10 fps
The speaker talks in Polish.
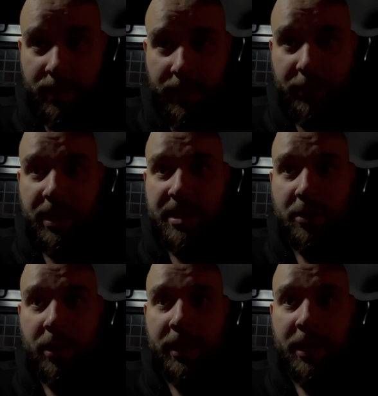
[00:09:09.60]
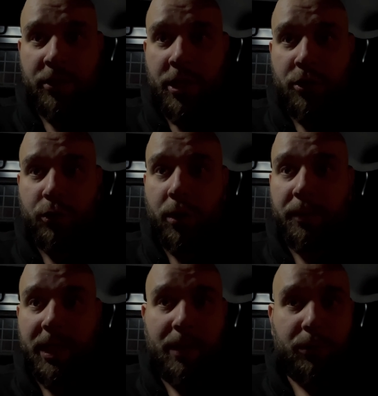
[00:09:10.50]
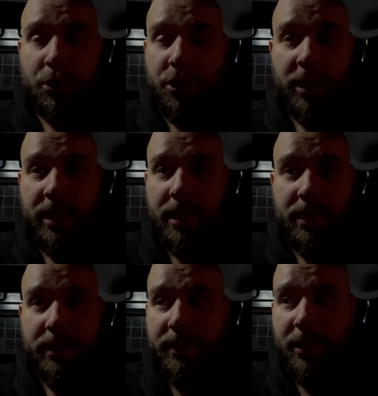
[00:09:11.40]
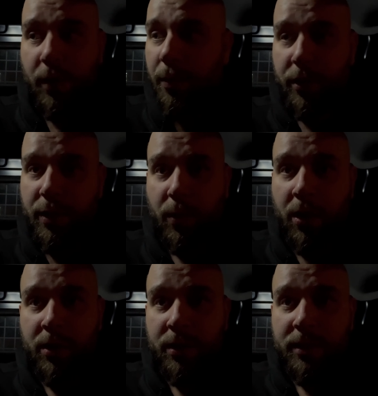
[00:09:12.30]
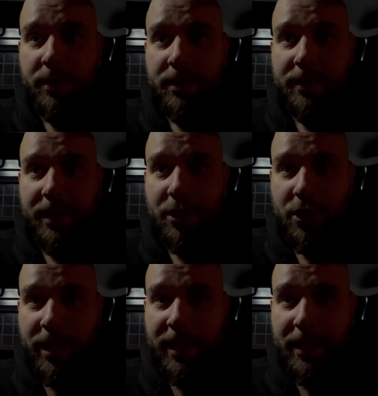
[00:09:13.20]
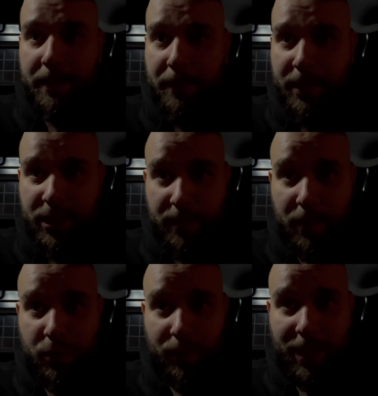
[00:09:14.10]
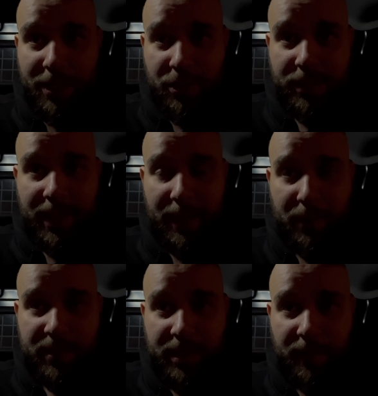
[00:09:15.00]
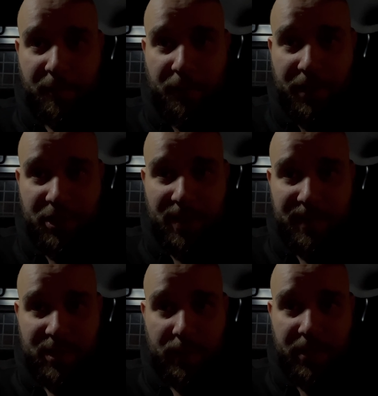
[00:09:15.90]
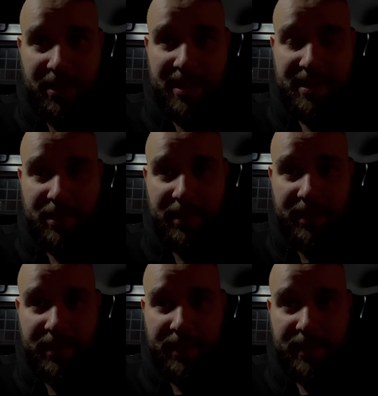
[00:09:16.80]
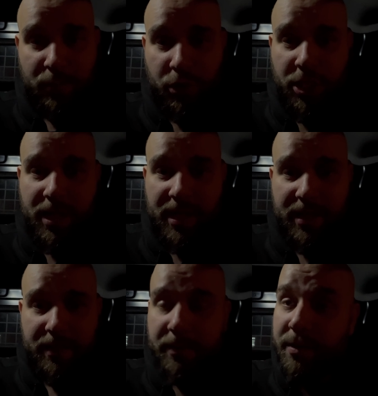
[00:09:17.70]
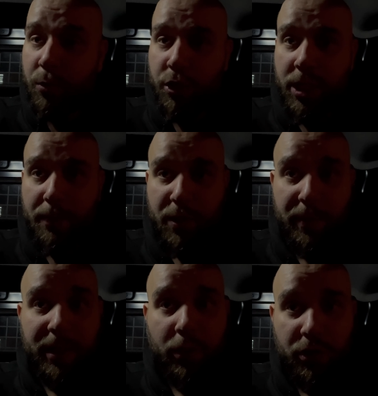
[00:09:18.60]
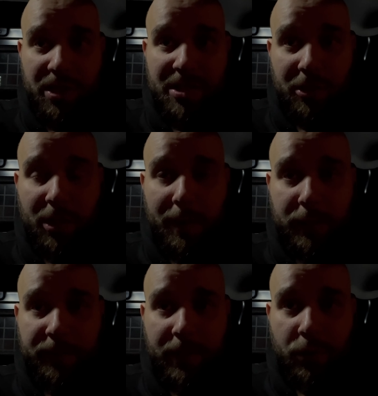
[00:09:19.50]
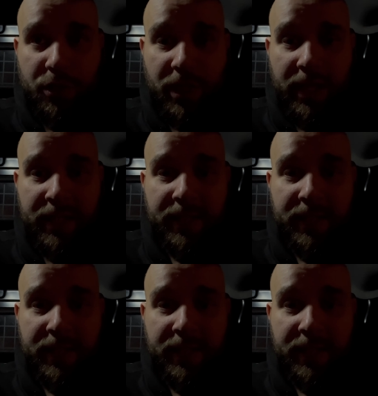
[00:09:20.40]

I to jest kolejna rzecz, którą to auto się nie obroniło. Także będziemy szukać dalej pozytywów. Jedziemy zrobić test e, zużycia, na, zużycia przy prędkości 100 km na godzinę